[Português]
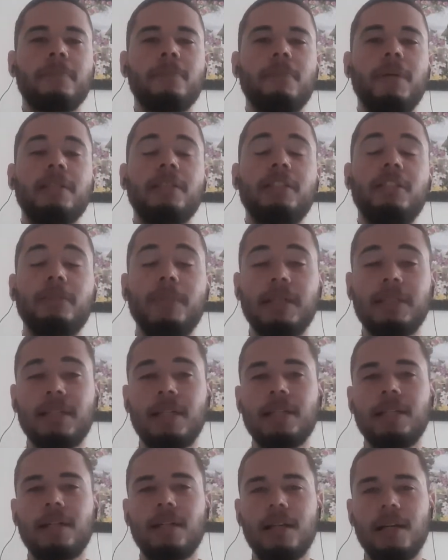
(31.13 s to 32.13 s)
Mas antes de mais
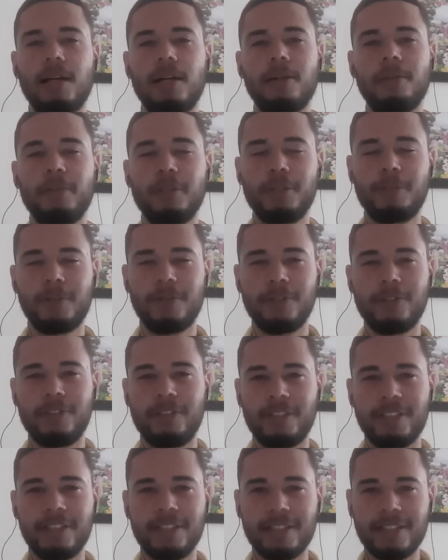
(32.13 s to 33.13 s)
nada, claro, pedir para
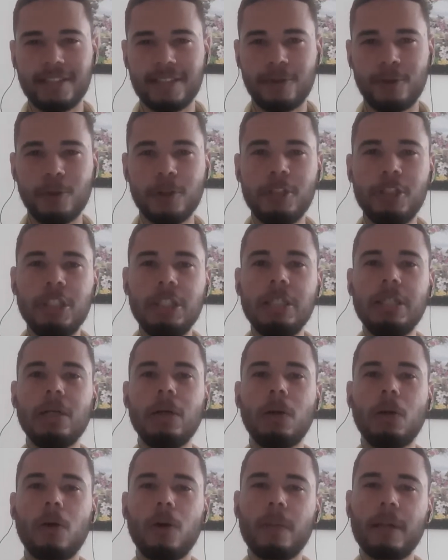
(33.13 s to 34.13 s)
você curtir,
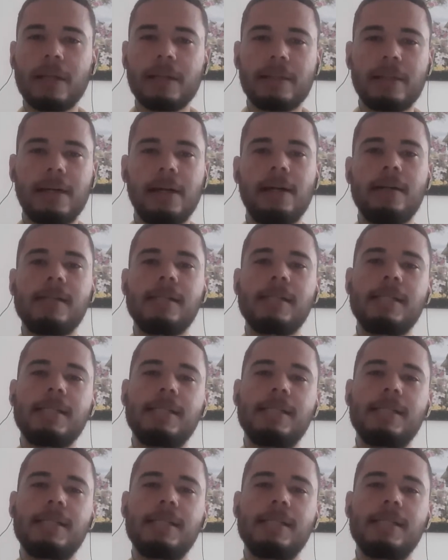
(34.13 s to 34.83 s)
comentar,